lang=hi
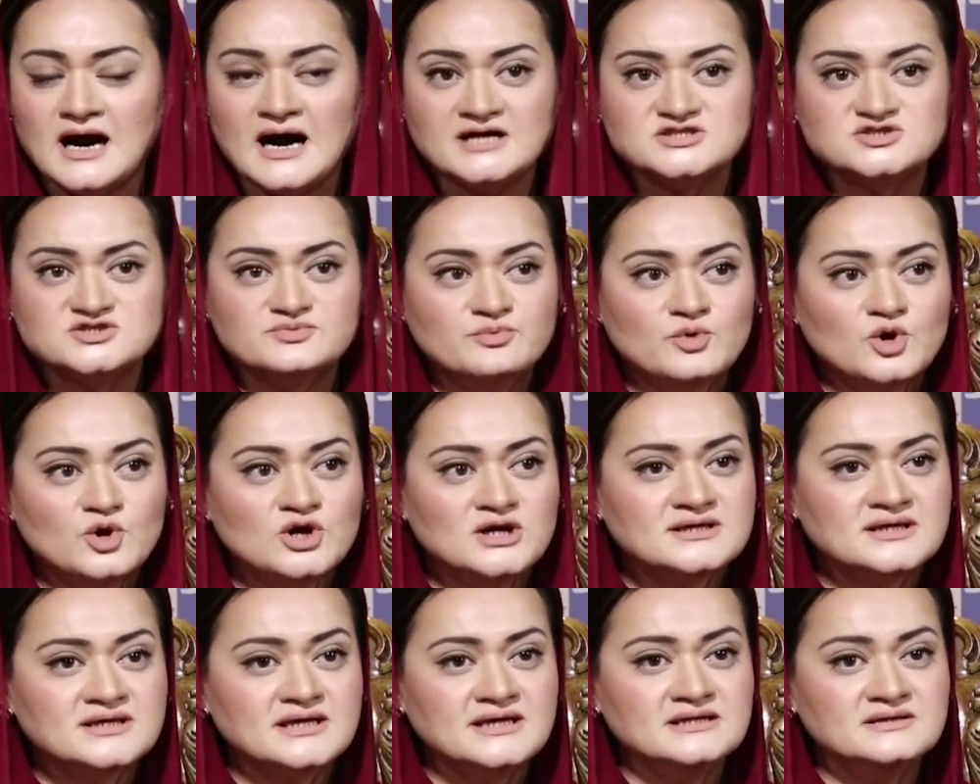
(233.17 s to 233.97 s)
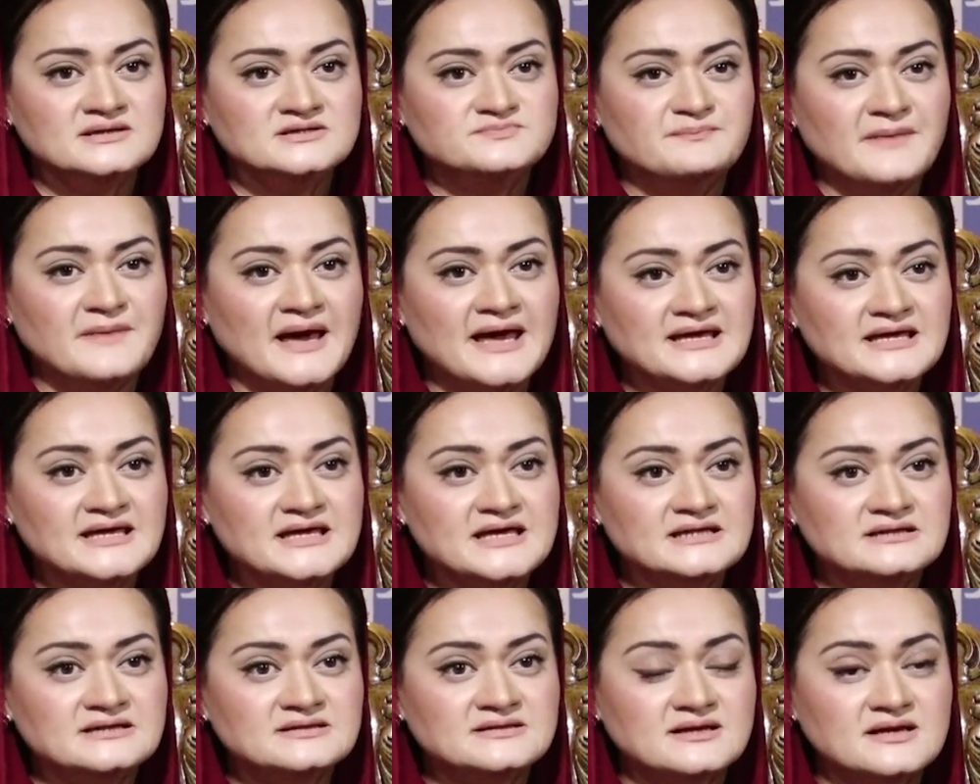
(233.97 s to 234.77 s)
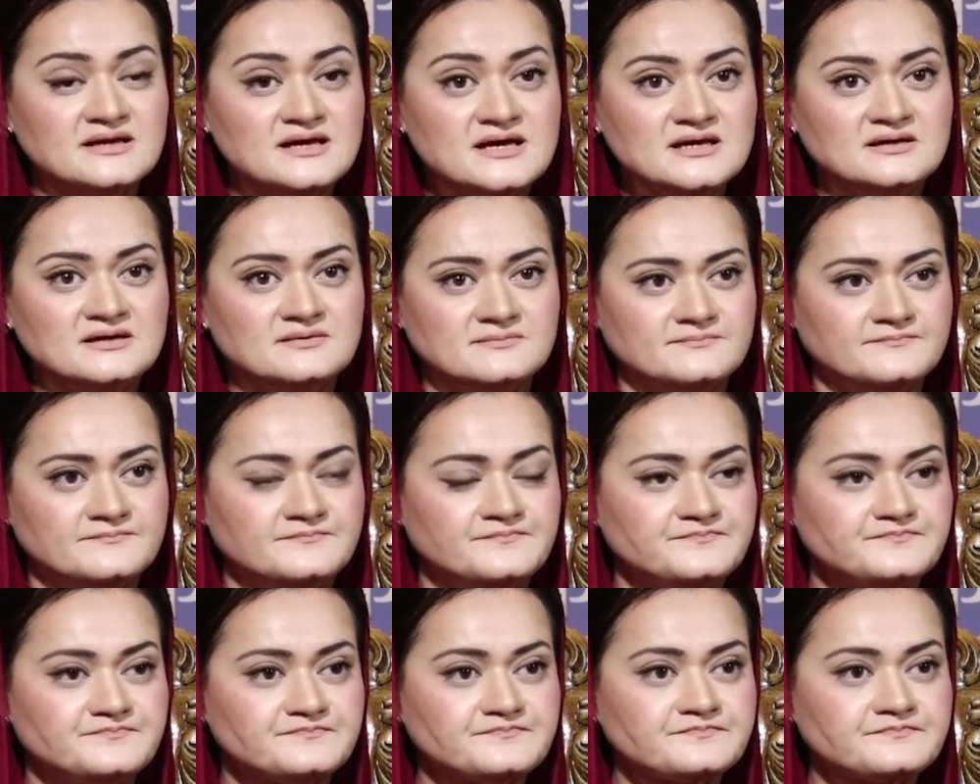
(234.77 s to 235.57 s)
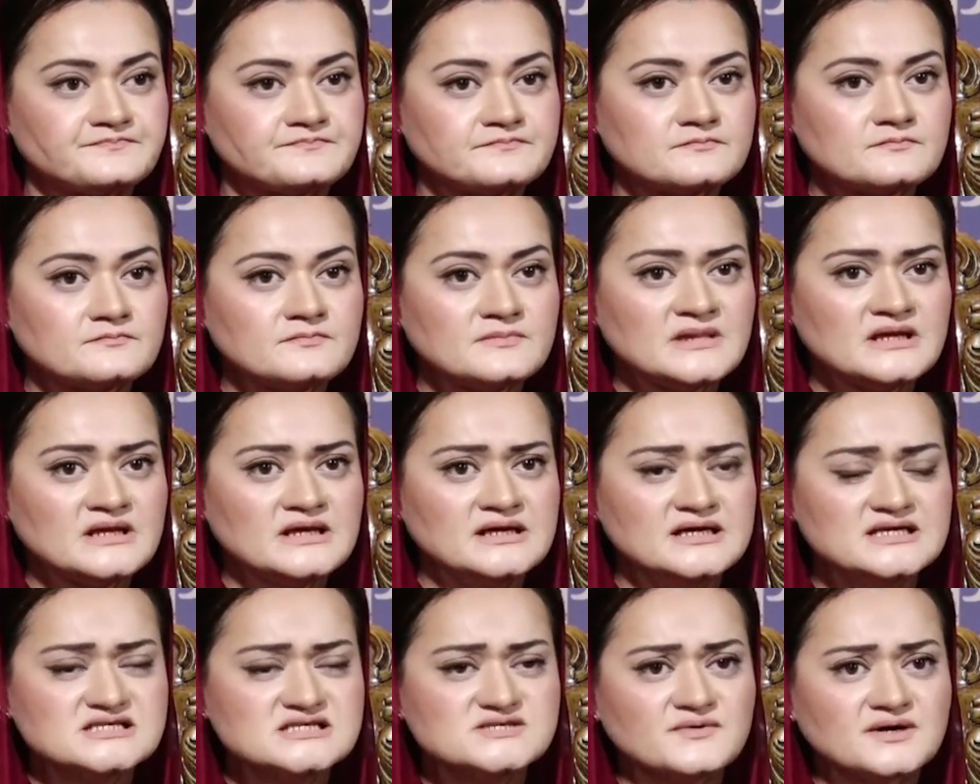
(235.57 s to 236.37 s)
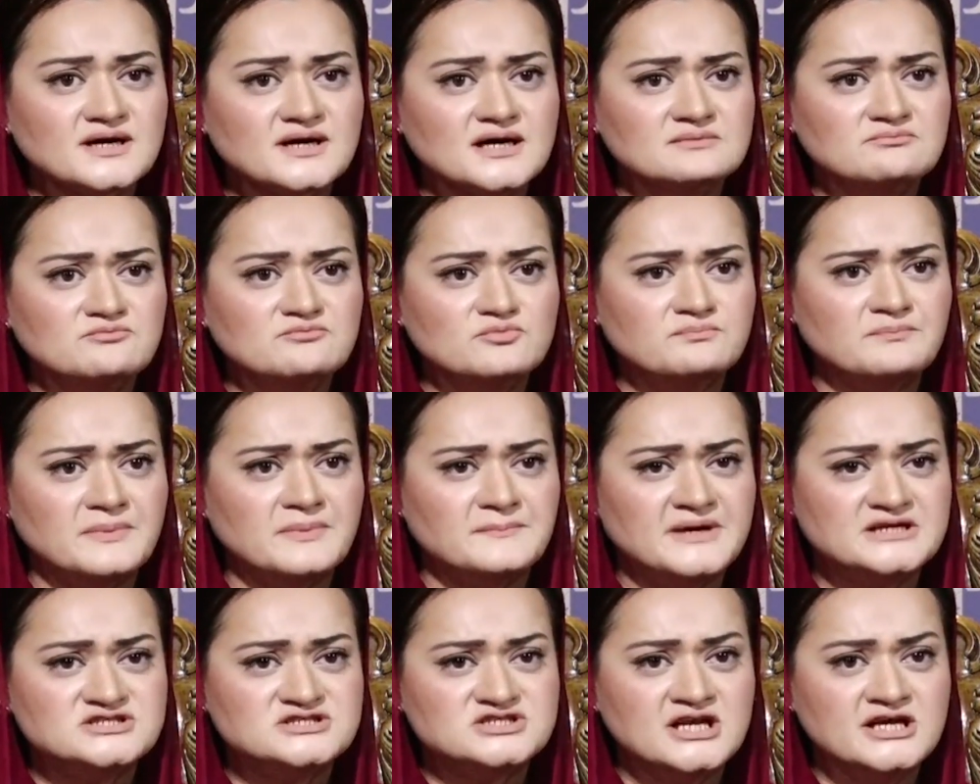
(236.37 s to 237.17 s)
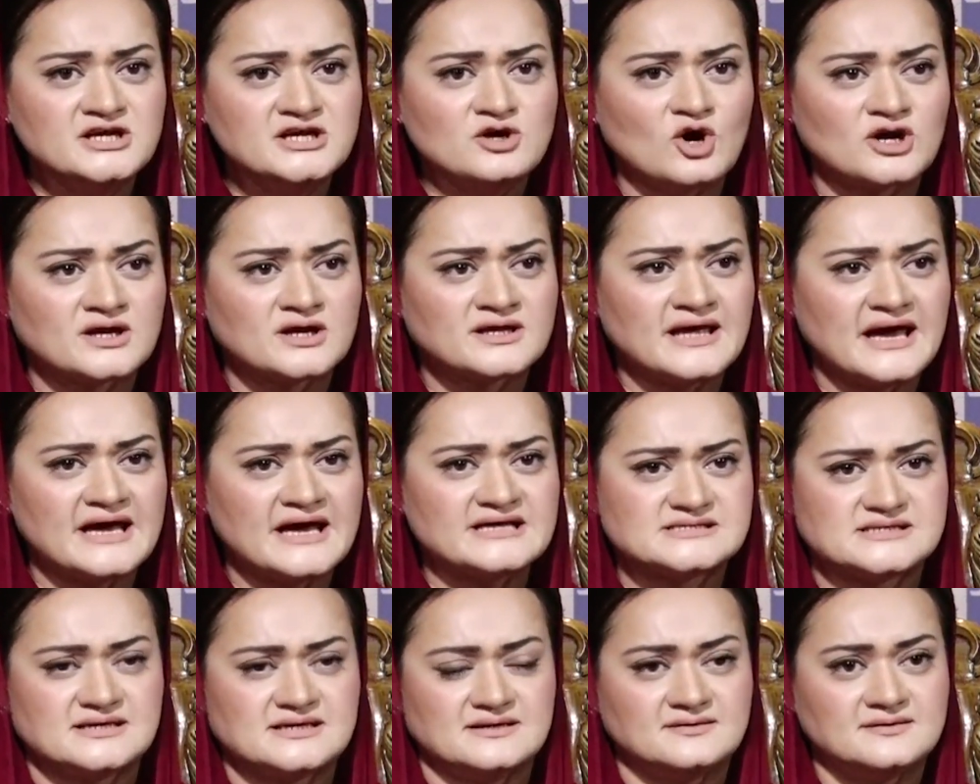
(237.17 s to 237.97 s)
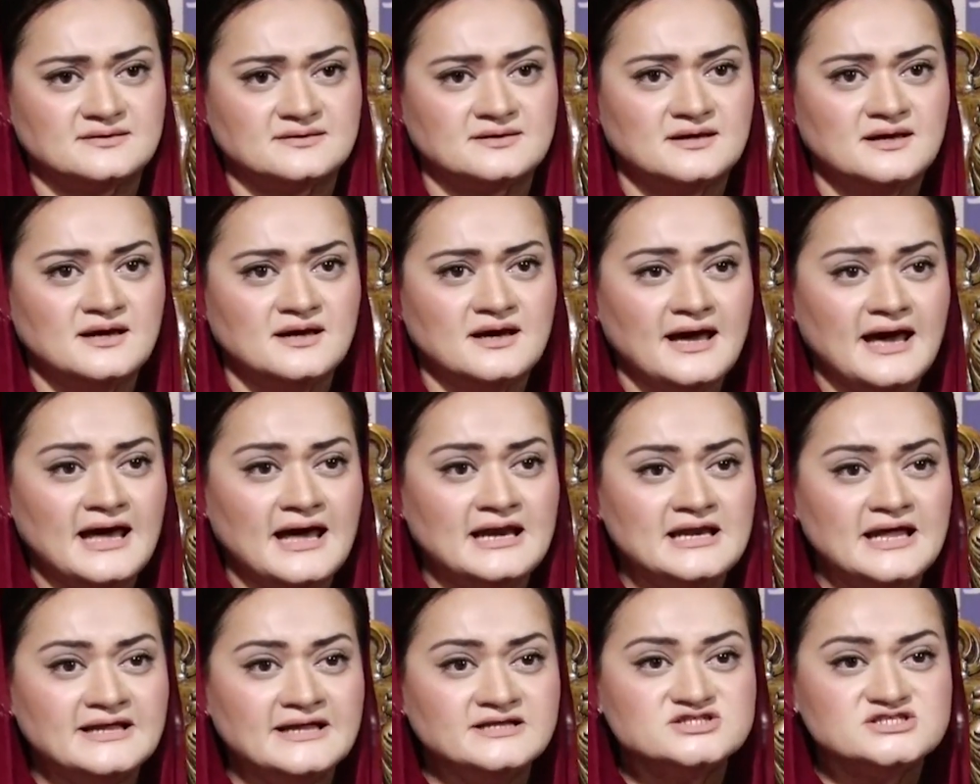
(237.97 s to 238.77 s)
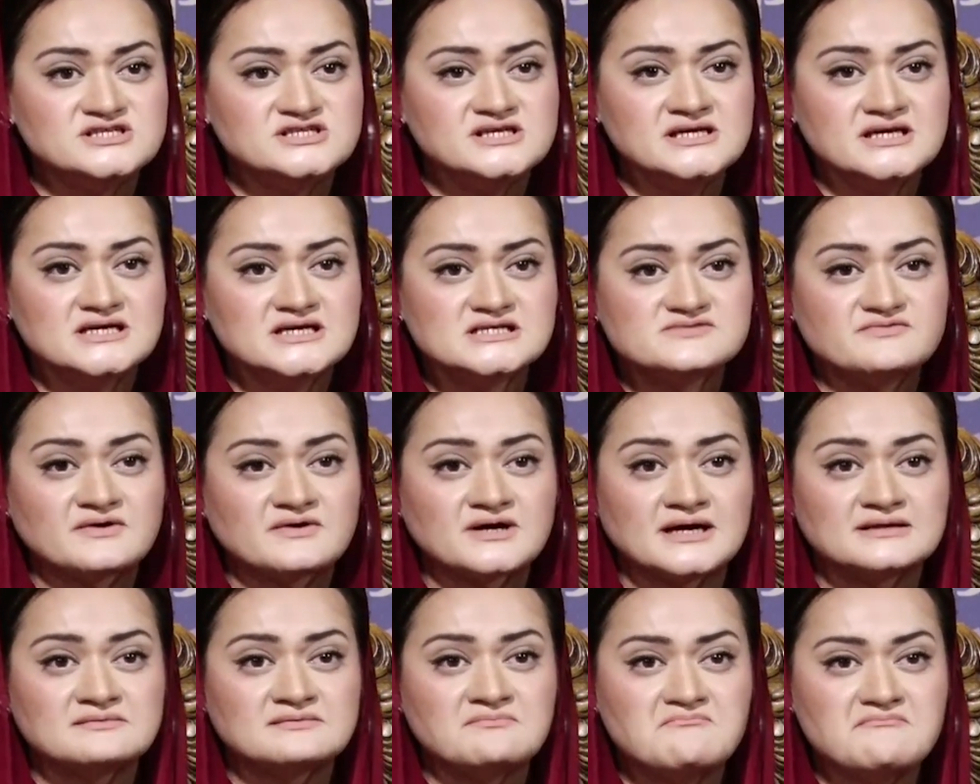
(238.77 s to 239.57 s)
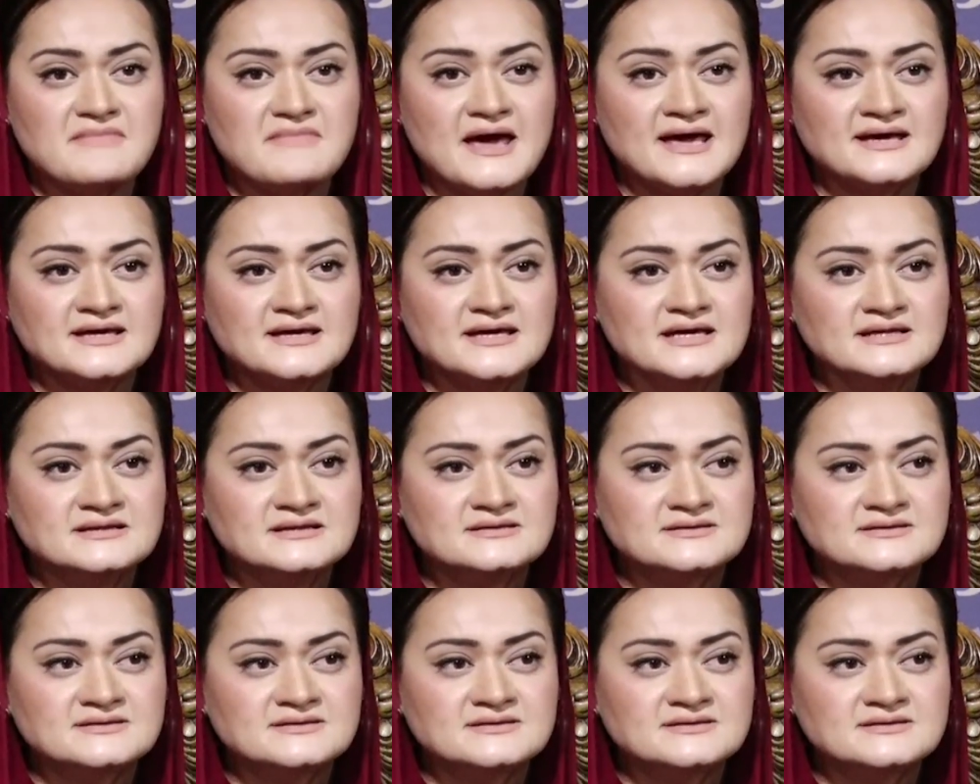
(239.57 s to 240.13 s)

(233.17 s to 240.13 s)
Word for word: आज मुल्क की महंगी तरीन इस वक्त बिजली और गैस है एलएनजी इस वक्त महंगी